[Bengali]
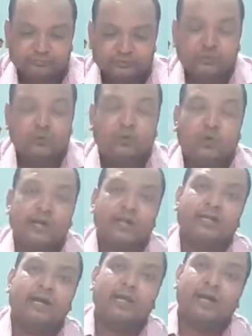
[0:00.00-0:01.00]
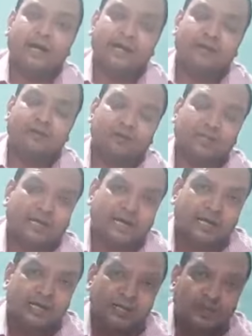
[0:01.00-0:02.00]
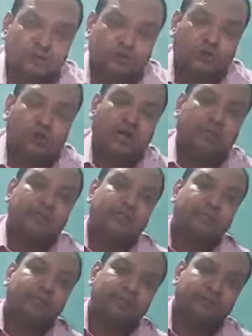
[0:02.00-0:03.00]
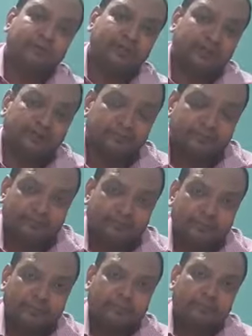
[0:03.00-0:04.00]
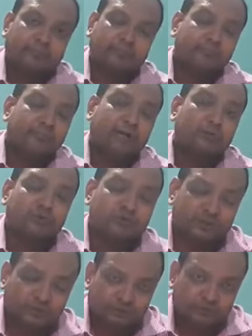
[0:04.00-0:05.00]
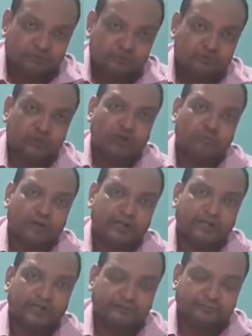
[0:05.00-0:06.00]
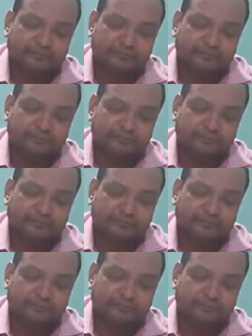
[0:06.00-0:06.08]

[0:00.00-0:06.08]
তো অনেককাল আগের কথা যখন আমাদের পৃথিবীতে মানুষ জন্মায়নি